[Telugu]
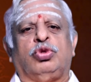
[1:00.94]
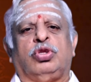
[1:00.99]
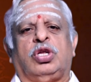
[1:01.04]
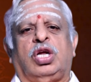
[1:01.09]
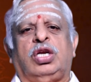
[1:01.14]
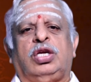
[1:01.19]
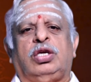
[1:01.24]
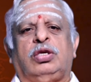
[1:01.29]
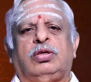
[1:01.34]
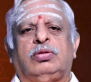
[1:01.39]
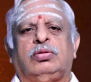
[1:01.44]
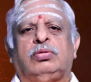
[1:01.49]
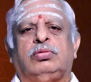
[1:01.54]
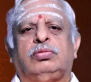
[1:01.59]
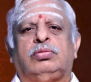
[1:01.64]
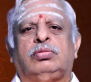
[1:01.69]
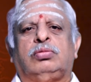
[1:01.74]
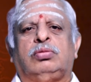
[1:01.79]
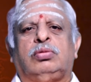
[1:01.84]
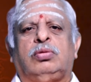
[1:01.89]
ఉందని
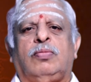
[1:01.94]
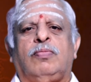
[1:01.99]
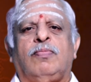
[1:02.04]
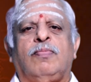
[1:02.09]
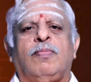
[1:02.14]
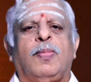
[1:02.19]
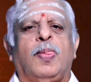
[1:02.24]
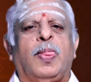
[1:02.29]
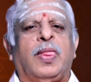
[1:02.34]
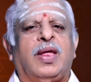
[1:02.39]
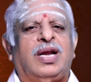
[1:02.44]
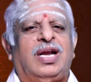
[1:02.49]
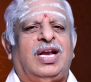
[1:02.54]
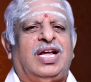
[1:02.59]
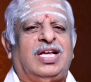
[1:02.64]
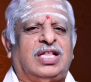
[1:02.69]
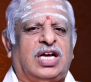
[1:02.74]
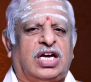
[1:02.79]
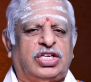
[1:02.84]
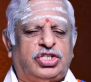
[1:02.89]

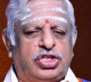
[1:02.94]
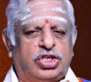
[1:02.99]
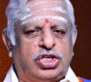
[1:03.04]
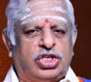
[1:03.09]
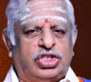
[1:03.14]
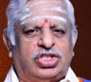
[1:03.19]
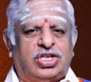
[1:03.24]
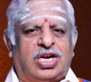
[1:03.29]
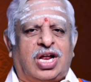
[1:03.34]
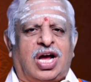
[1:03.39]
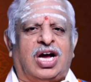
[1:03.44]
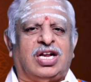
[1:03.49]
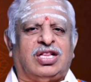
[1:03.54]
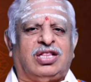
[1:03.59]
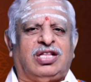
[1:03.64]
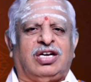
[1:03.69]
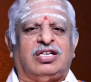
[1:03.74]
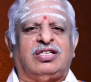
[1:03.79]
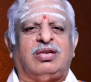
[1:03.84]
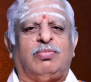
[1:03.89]
లేదా చిన్న చిన్న
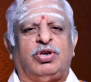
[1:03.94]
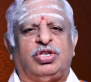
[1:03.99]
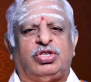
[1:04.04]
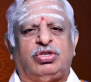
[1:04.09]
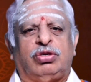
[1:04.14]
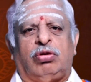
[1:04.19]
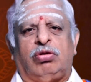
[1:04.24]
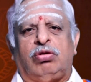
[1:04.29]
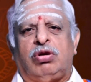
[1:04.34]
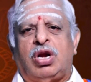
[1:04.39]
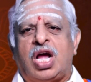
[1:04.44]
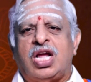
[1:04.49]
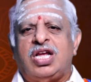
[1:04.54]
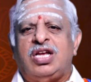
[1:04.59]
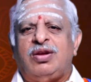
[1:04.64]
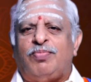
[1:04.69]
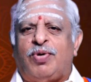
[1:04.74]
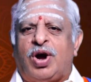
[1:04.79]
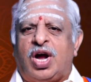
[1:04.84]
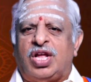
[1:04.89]
ఆర్థిక సమస్యలు
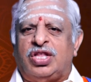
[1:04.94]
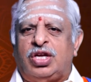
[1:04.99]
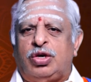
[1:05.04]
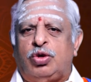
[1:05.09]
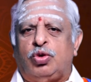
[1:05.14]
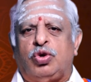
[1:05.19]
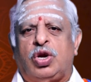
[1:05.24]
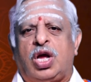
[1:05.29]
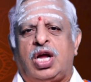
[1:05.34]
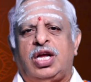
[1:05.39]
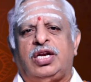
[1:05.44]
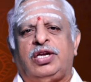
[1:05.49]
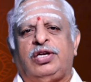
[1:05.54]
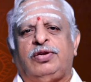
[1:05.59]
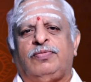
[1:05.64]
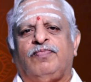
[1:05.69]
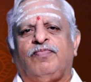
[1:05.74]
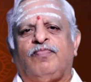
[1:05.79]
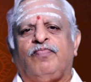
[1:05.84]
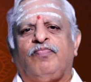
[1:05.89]
ఉన్నాయి బాధలు ఉన్నాయని
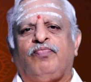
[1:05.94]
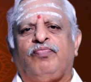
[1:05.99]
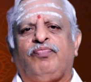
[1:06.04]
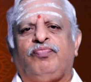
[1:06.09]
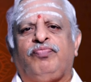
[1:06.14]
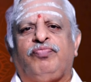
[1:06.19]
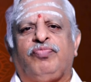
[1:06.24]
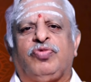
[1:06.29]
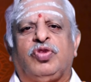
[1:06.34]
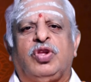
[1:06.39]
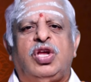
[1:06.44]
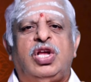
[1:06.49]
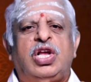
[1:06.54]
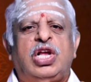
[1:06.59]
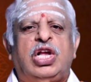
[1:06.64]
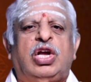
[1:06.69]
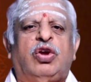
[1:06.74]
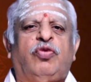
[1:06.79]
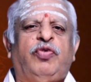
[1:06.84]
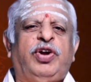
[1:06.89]

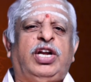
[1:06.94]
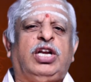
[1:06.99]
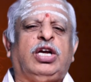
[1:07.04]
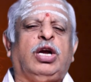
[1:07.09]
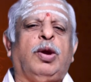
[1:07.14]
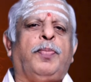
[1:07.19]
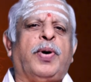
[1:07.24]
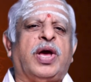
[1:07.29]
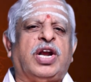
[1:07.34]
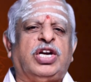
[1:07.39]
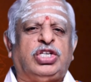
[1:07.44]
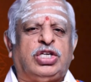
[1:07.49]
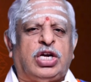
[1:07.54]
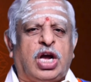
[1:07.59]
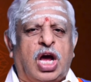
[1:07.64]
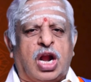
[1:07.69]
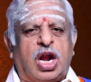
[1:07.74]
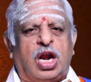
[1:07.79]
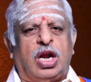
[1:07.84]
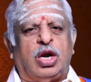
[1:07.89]
వీటికి
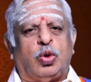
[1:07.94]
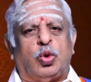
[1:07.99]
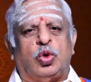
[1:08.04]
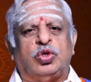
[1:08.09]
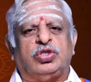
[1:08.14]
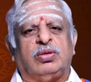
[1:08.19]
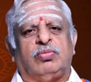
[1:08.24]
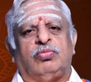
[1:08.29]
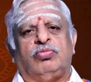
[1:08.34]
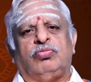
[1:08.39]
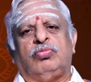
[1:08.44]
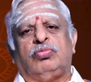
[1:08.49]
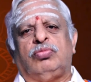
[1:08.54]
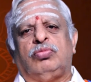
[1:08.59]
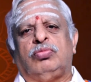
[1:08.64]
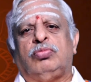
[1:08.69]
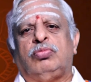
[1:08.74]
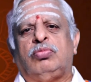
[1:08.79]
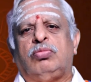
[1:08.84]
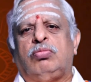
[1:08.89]
పరిష్కారాల కోసం
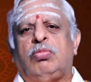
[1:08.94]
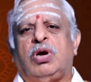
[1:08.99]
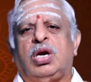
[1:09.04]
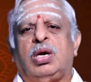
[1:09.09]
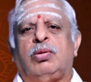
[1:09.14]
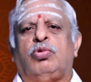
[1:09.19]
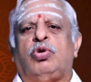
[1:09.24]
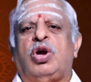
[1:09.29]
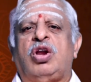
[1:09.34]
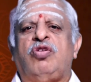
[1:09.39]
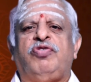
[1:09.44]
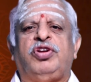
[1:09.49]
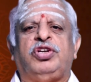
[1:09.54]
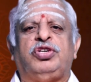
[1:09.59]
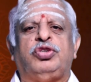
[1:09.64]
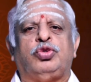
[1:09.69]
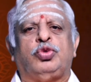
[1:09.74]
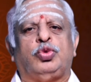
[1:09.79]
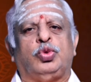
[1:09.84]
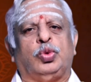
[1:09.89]
మనము
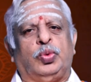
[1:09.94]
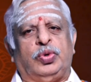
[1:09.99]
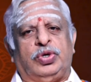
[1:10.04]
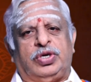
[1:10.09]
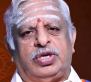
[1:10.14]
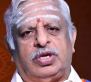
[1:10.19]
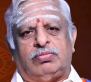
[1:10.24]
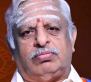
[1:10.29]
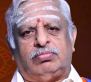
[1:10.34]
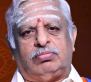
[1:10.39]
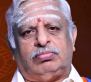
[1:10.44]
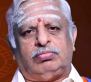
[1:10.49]
అన్వేషిస్తూ ఉంటాం